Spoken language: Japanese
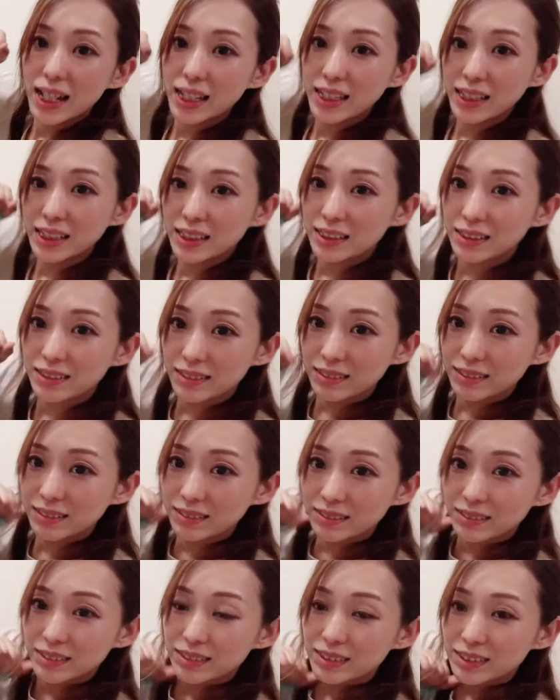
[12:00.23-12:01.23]
い
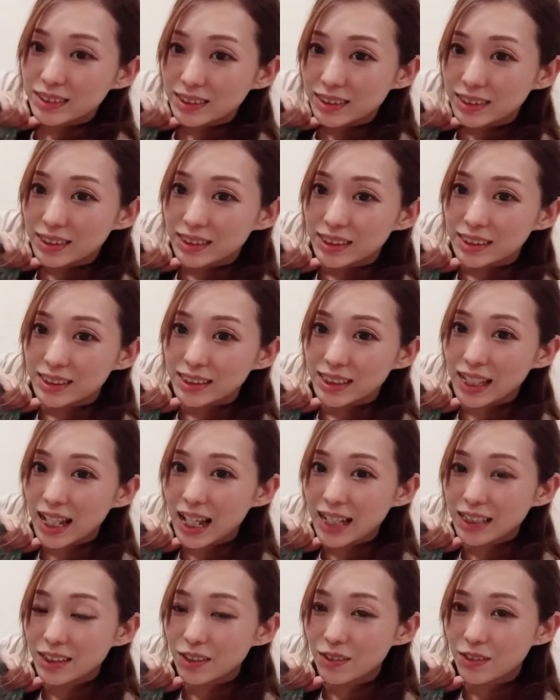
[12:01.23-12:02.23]
で
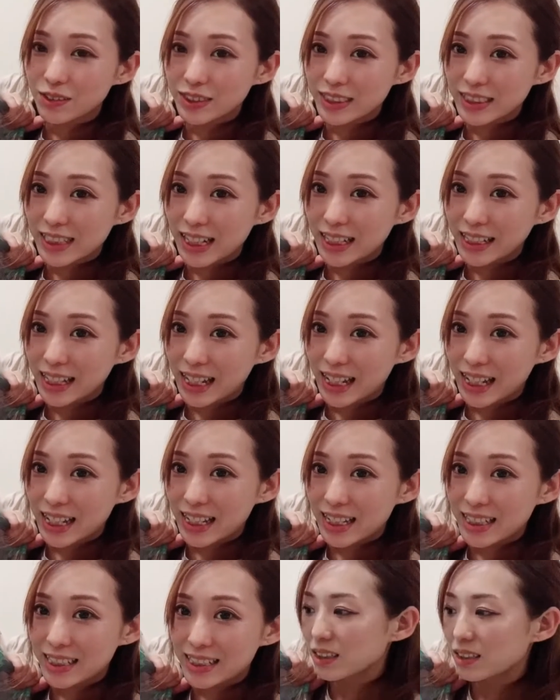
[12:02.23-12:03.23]
あとこちら
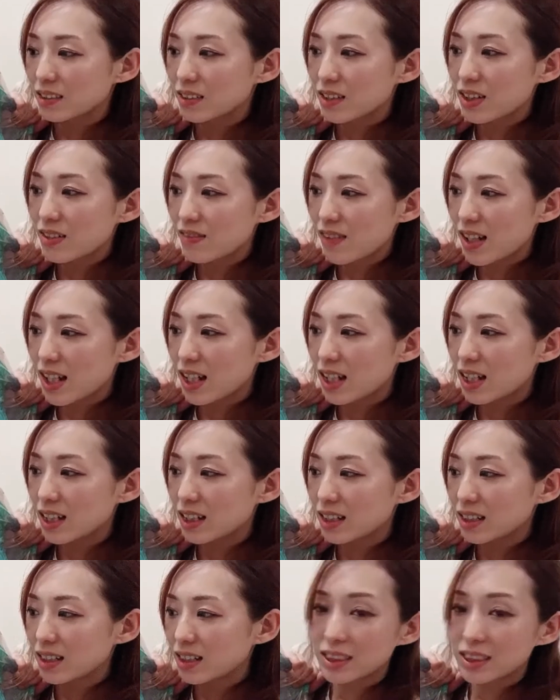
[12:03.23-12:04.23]
ですこれは
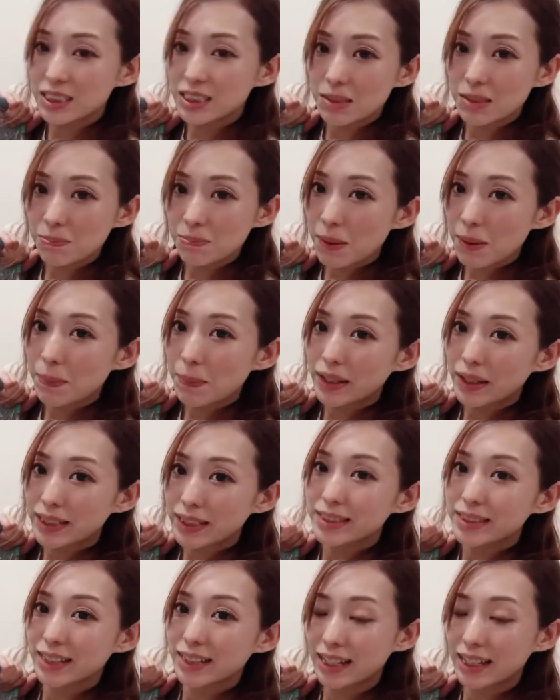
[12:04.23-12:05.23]
キッチンペーパーで
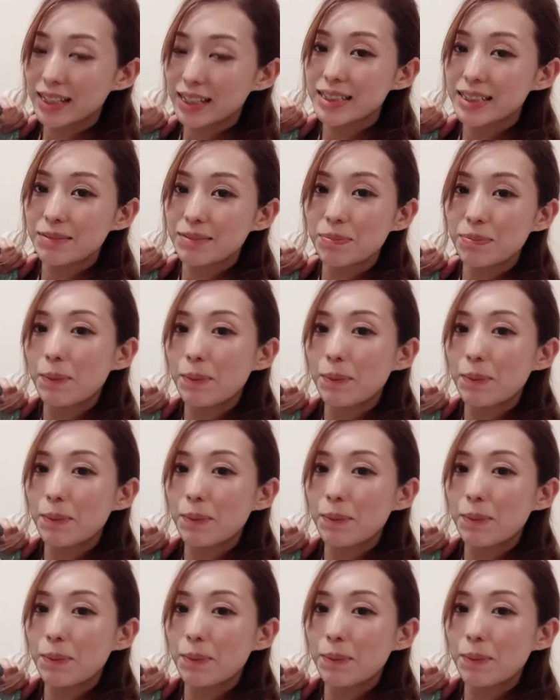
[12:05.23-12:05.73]
すねキッチンペー